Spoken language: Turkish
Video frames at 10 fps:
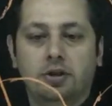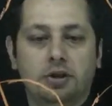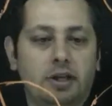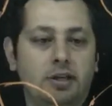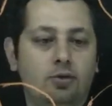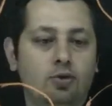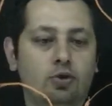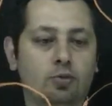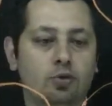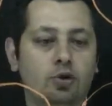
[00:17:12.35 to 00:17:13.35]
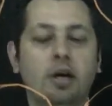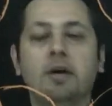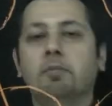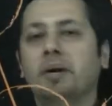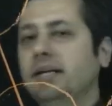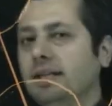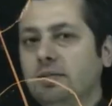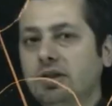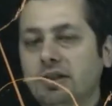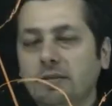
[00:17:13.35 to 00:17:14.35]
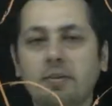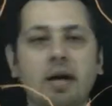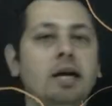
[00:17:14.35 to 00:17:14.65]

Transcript: R'si 3'müş. Ben ne demiştim?